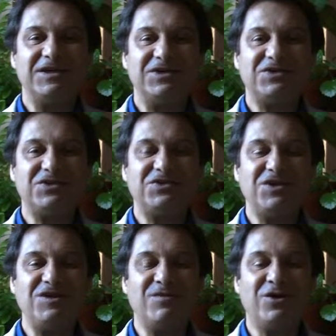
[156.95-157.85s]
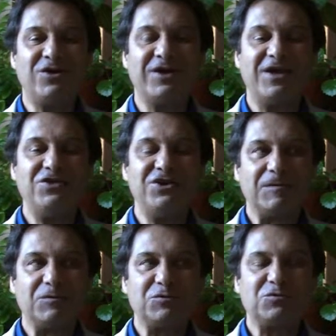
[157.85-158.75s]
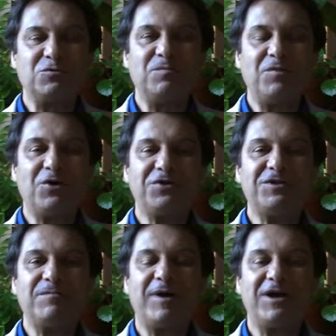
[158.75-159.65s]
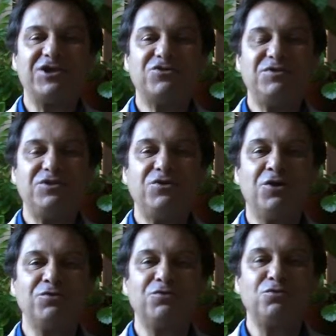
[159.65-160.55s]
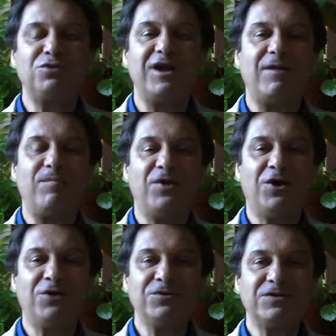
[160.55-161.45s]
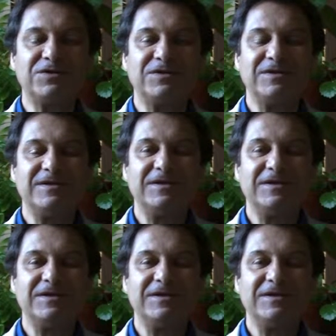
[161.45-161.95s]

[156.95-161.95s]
et ces éléments organiques sont portés par la suite dans toute la plante,